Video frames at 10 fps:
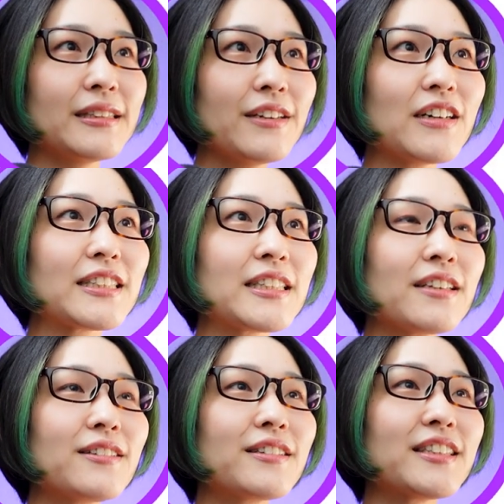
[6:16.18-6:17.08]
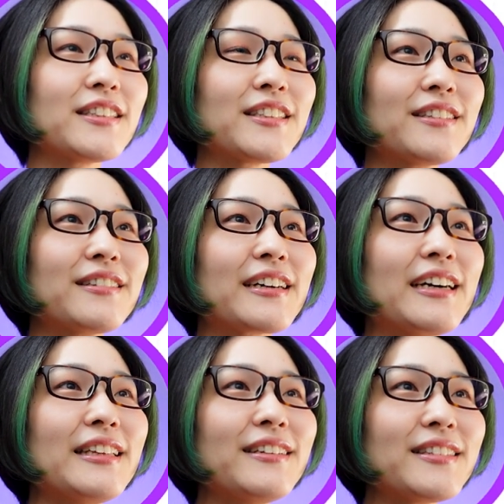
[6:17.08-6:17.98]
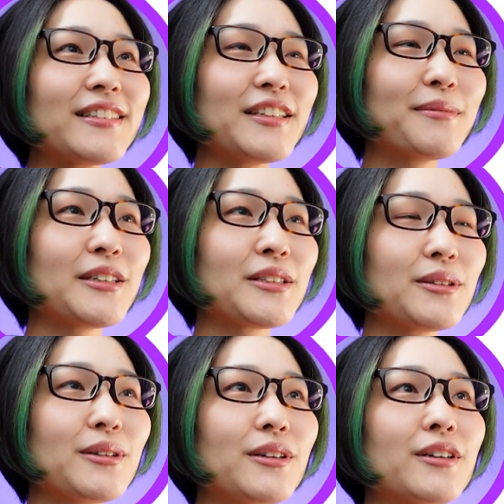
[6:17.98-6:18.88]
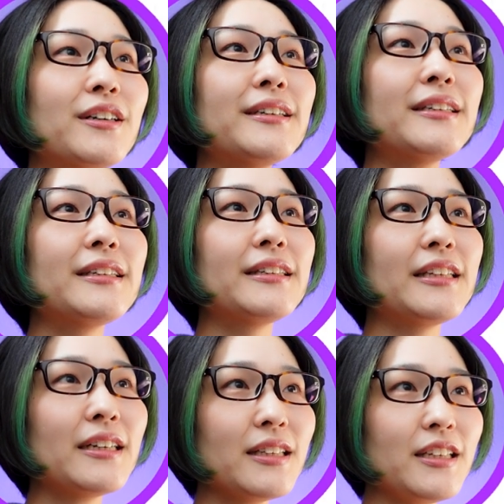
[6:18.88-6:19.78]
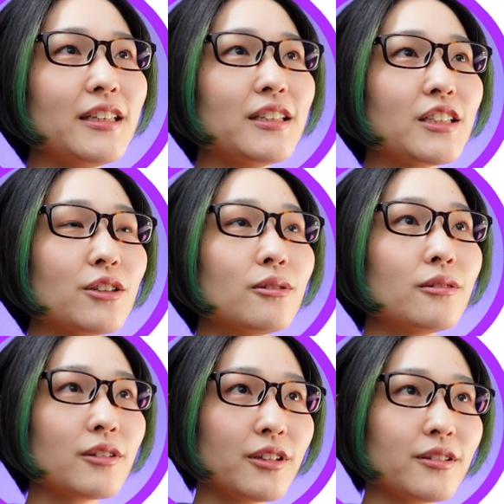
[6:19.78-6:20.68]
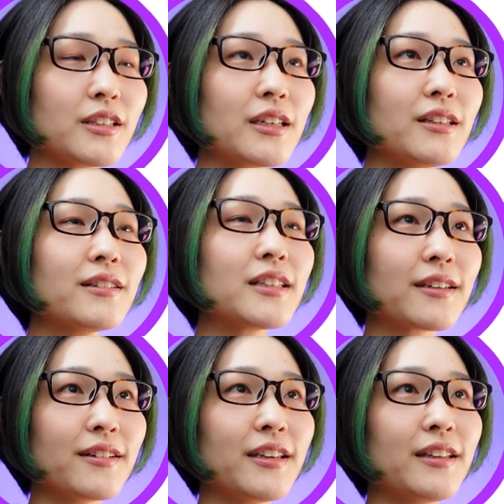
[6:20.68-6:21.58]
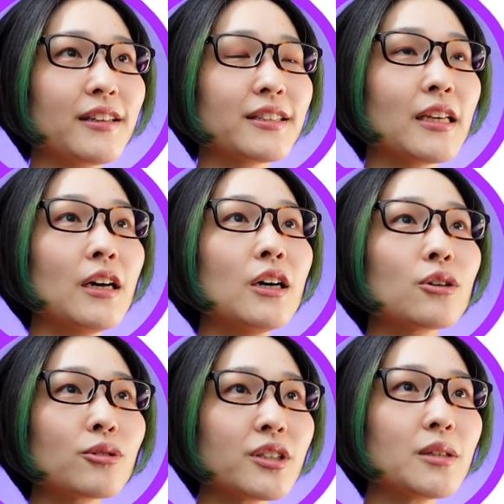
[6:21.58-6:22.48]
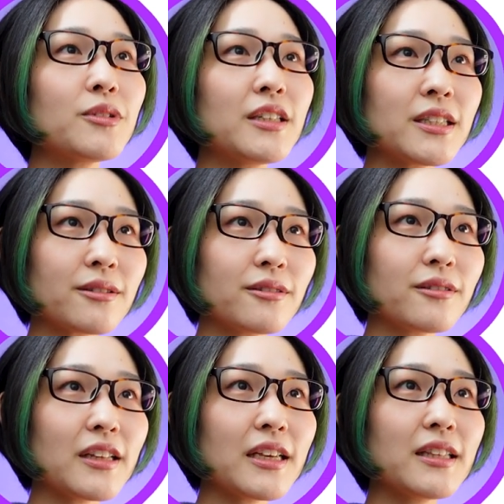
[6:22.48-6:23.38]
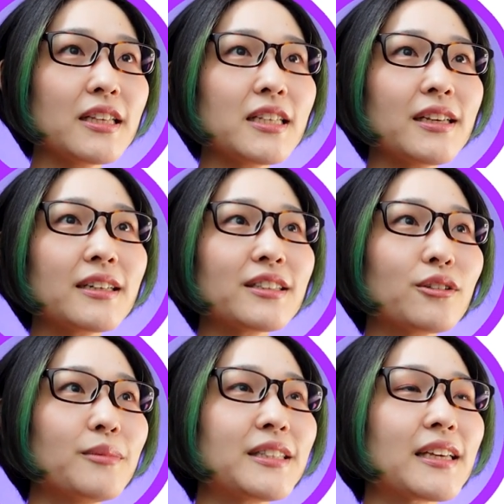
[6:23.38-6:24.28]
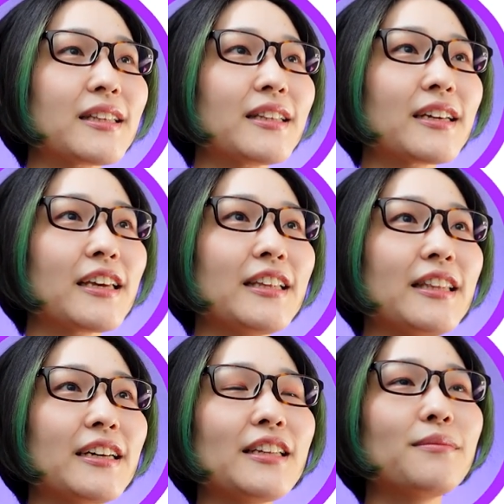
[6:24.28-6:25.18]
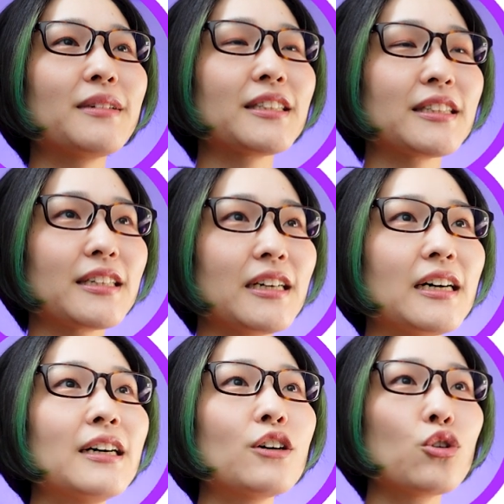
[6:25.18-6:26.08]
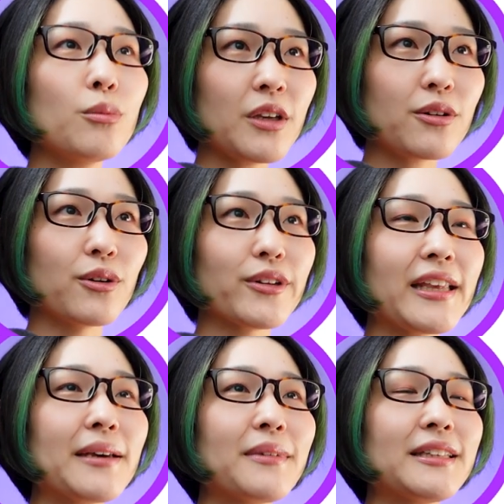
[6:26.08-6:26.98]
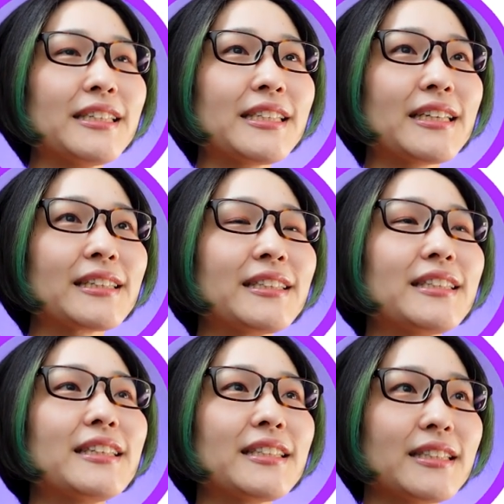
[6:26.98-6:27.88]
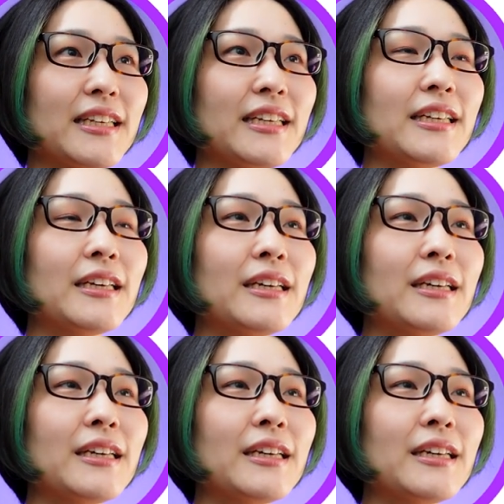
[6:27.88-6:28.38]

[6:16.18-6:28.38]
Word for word: では次の靴の紹介に移りましょうダニー09さんの作品ですこちらもディスコードでデザイン画像を見つけただけになりますがコミックをテーマにした靴ですね